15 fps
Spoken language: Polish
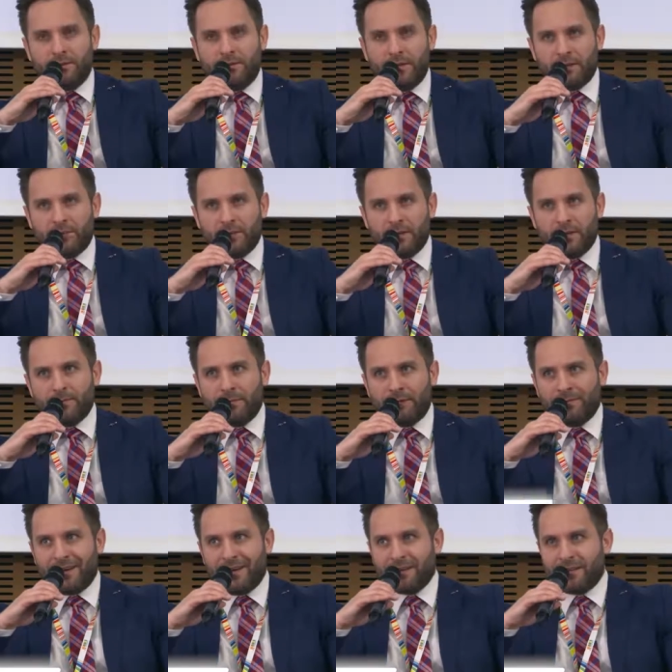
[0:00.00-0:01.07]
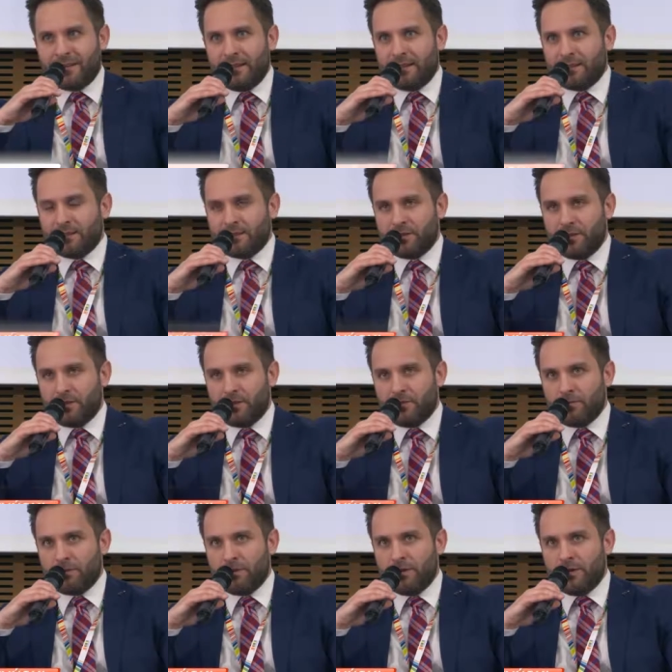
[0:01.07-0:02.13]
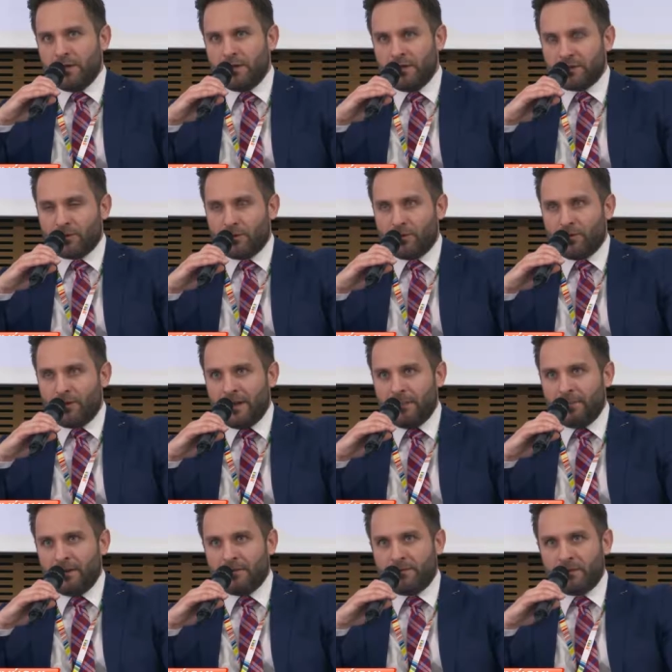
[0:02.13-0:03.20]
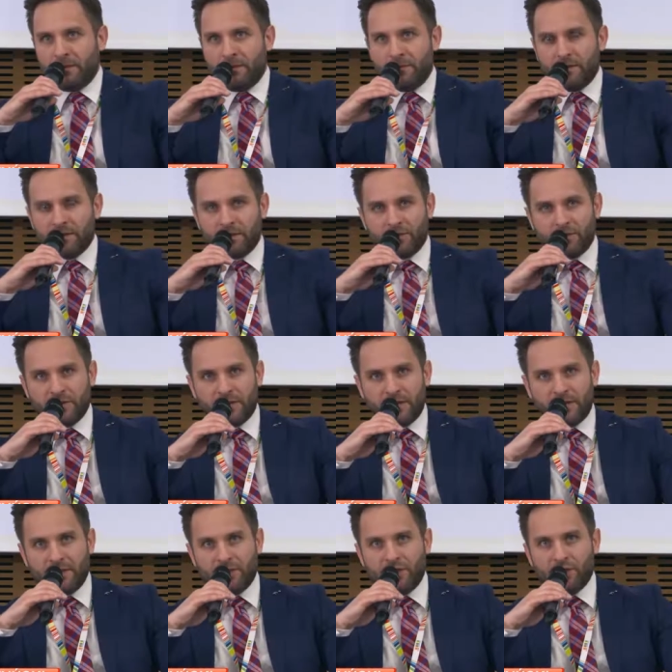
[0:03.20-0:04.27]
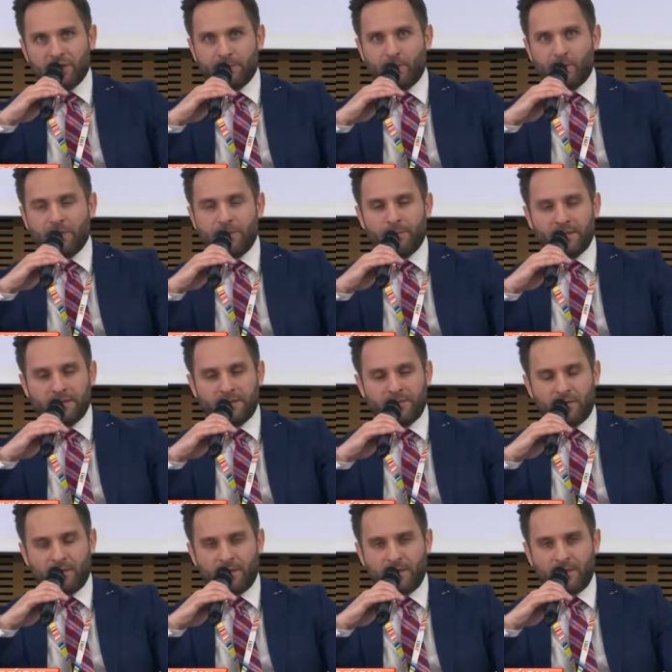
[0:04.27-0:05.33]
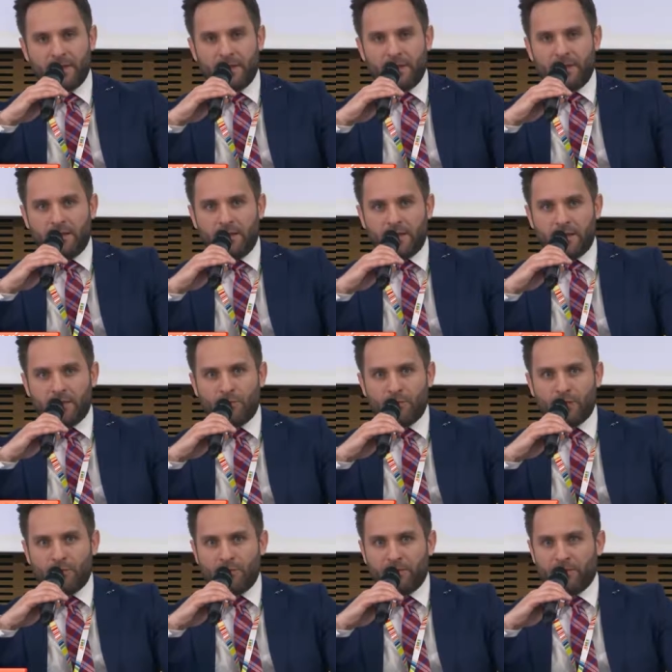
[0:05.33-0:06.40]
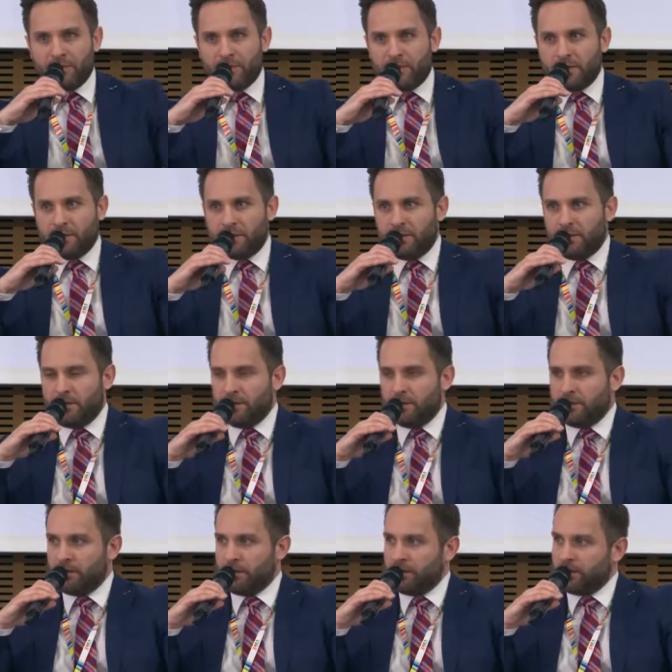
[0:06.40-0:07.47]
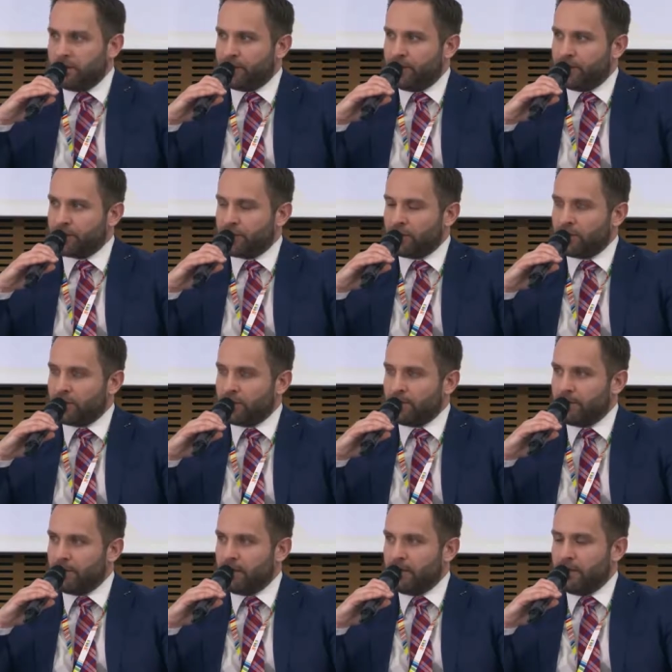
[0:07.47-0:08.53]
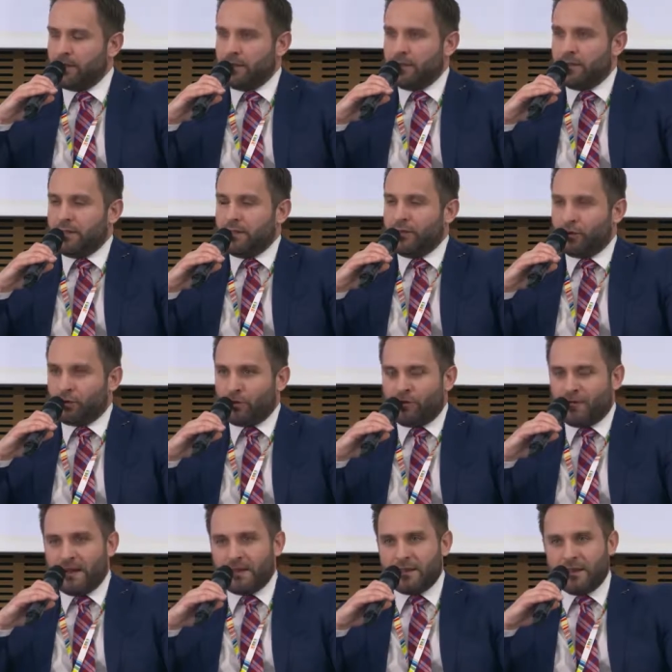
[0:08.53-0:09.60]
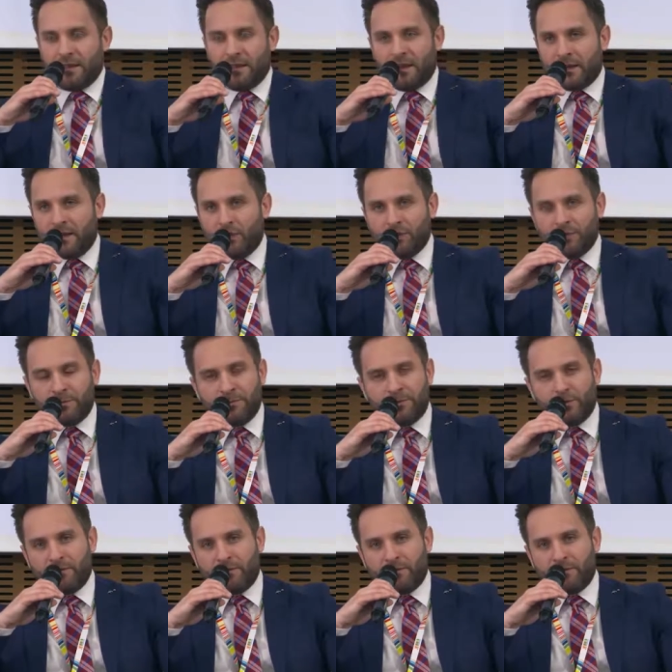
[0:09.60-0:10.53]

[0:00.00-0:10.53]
firmy prywatne są, nie są lepiej efektywnie zarządzane niż spółki państwowe? Ja mogę powiedzieć i świadczę o tym notowania na giełdzie papierów